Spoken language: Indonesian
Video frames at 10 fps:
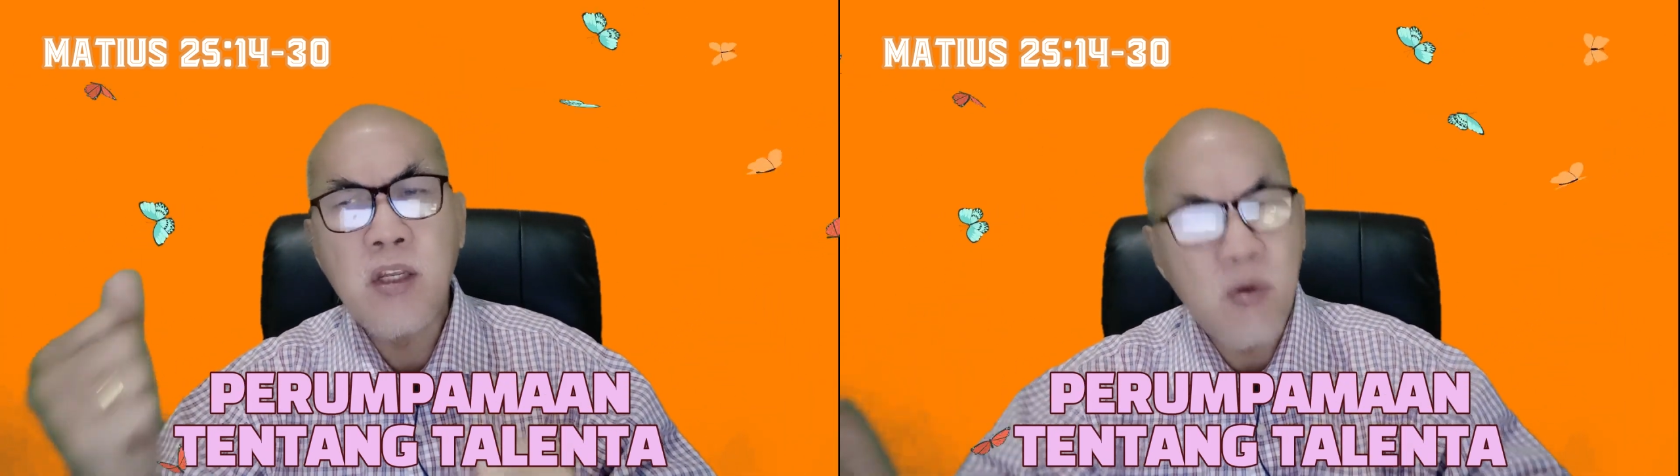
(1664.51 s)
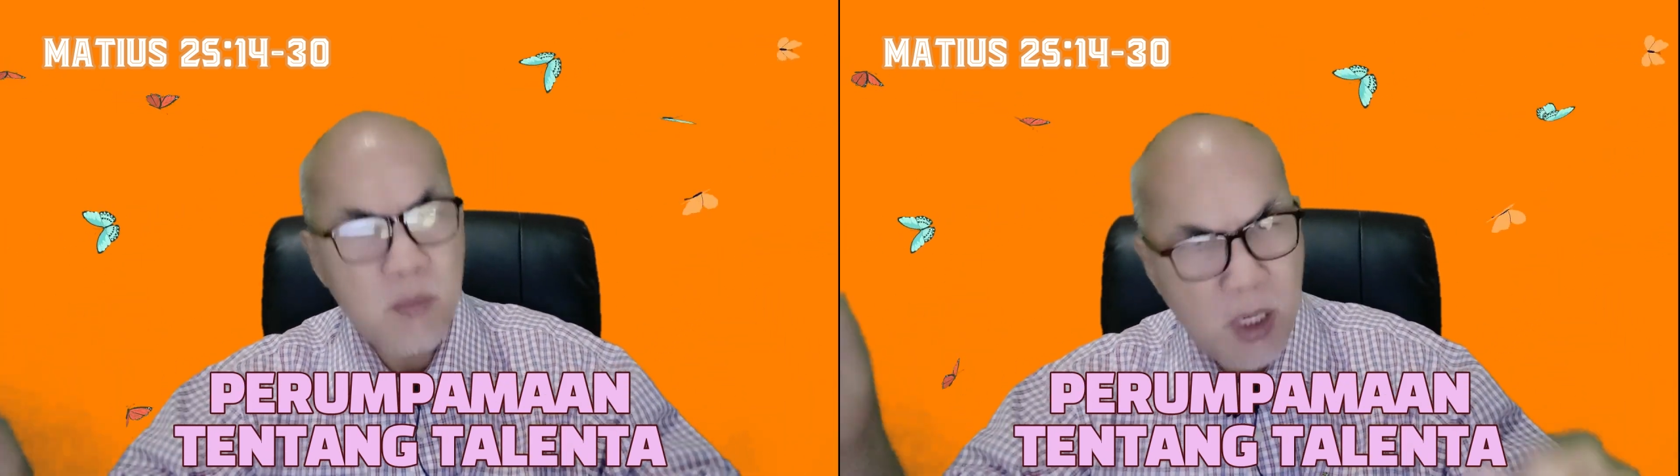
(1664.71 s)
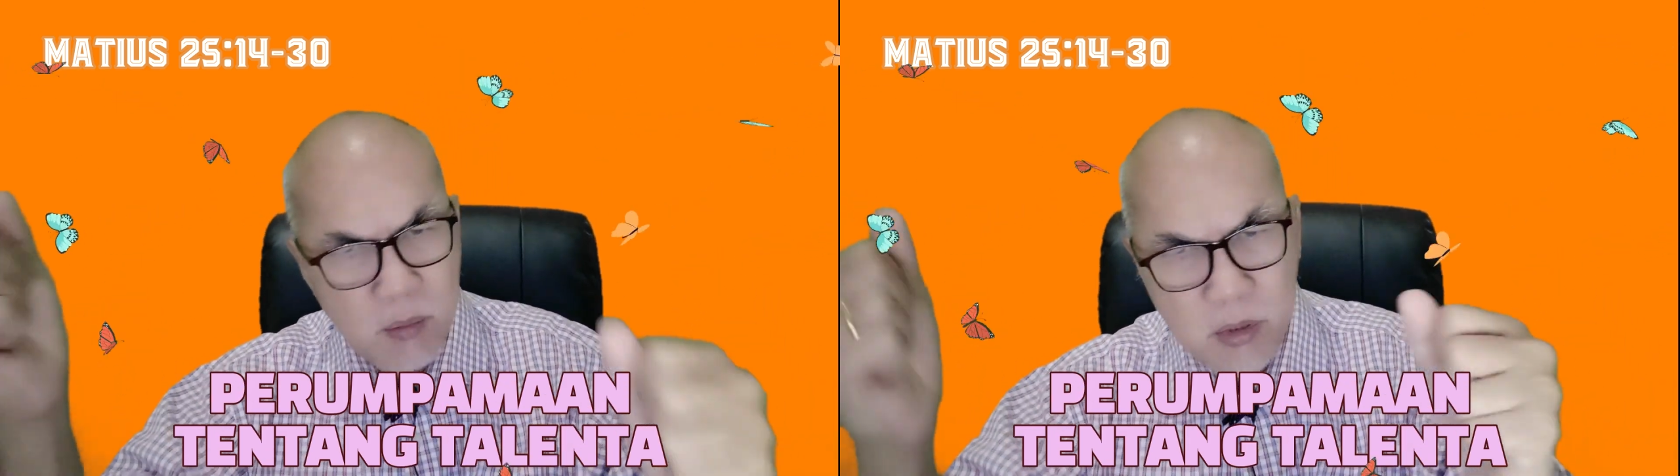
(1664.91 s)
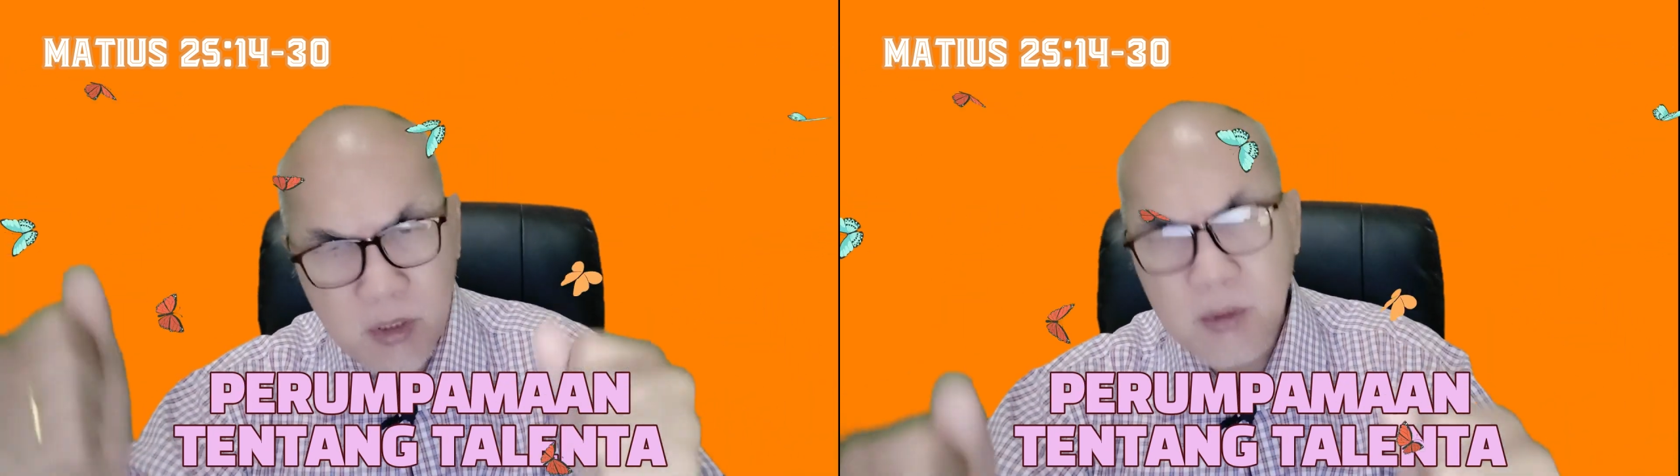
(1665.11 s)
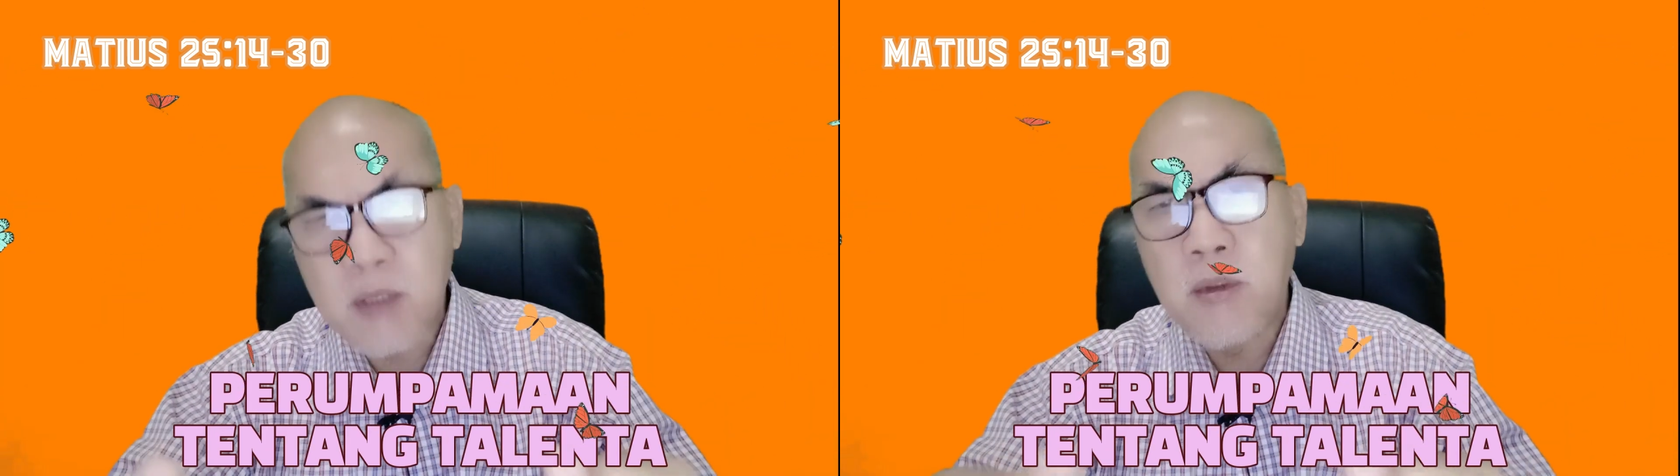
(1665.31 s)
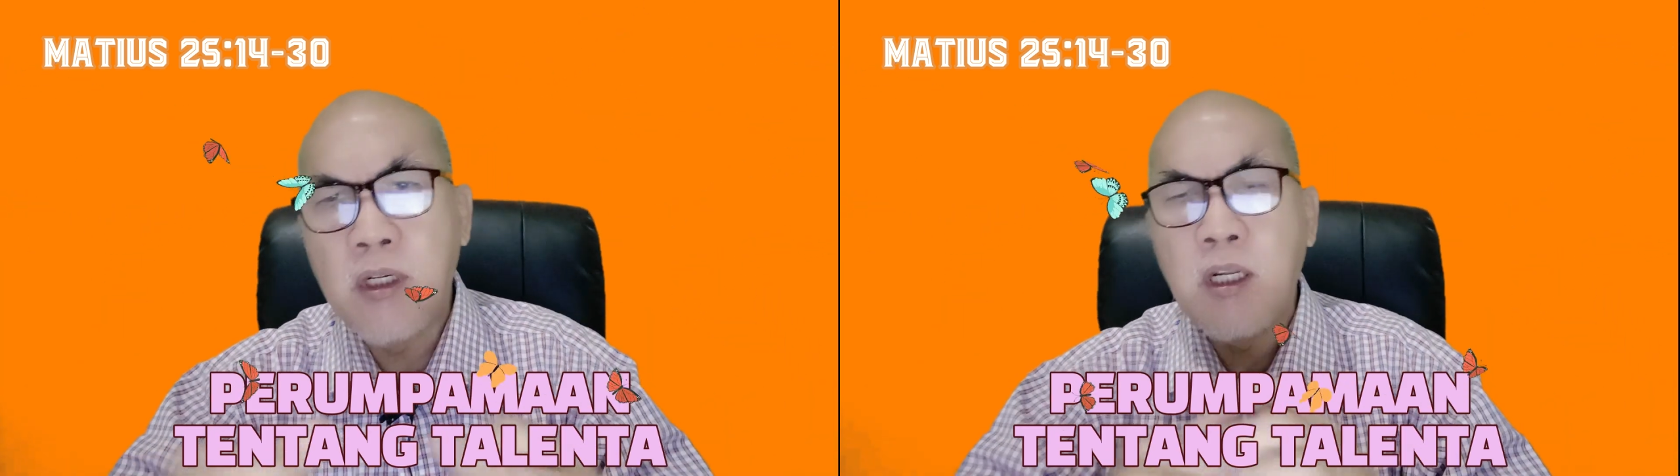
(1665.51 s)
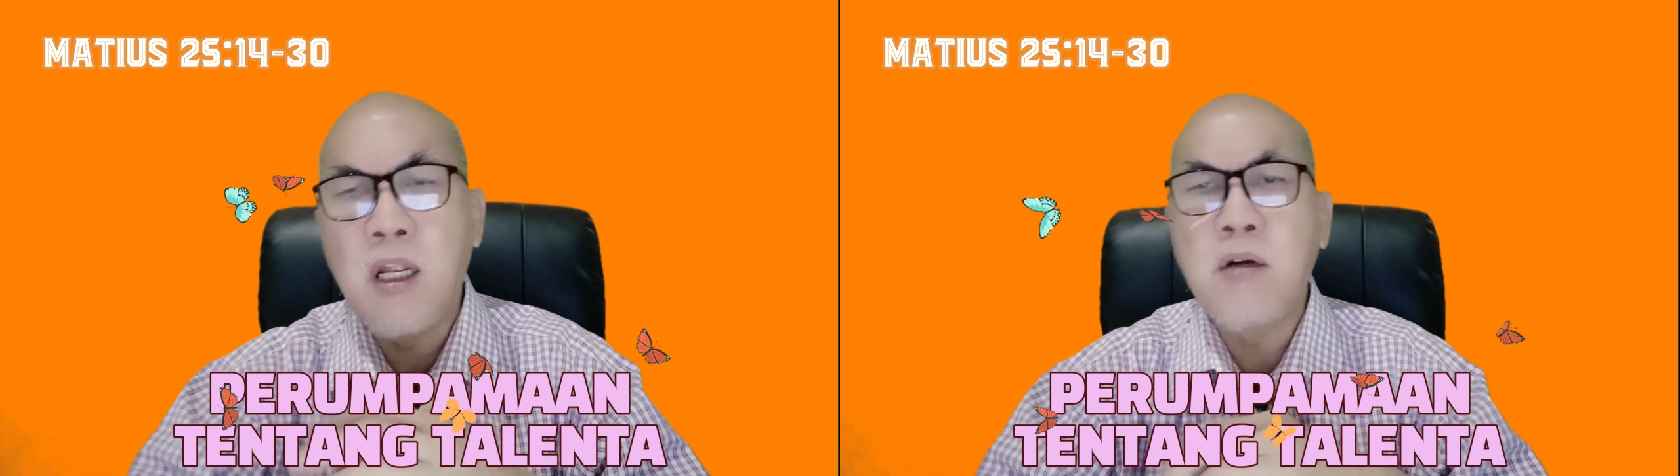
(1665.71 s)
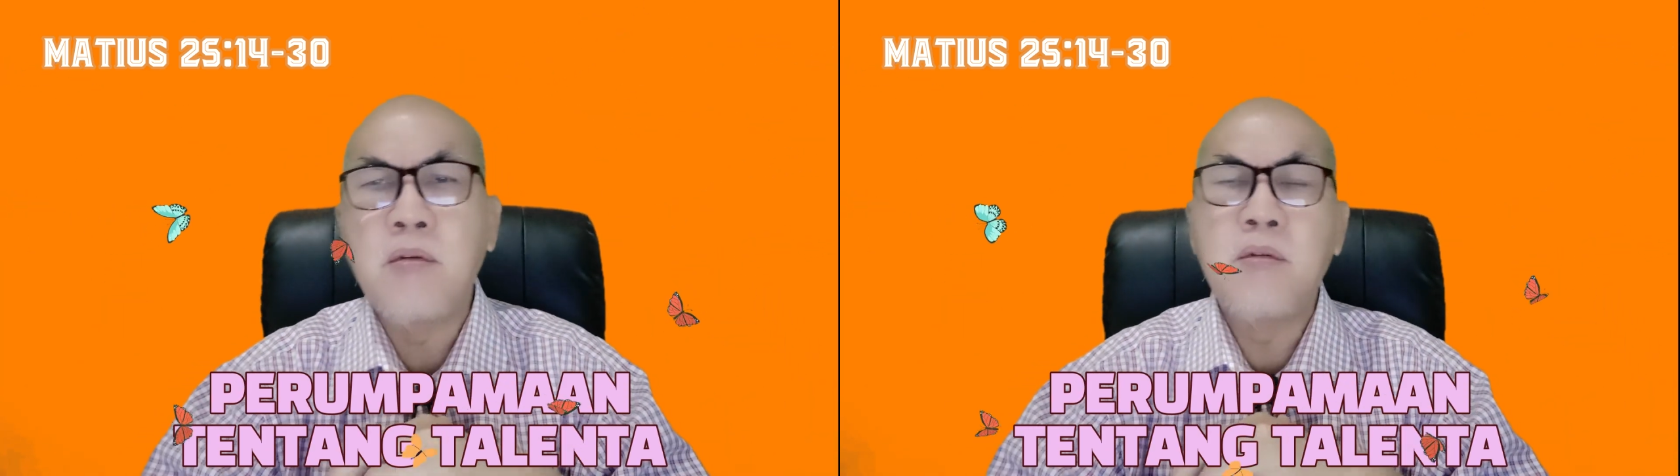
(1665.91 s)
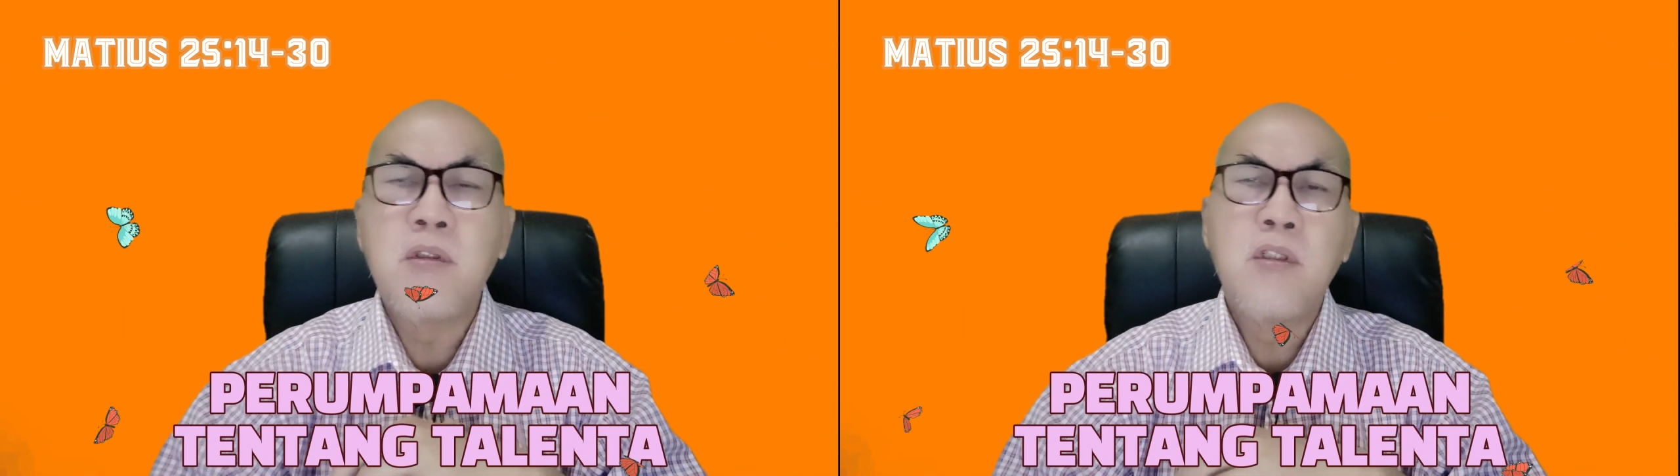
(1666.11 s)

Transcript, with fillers: Yuk makan bersama-sama dengan aku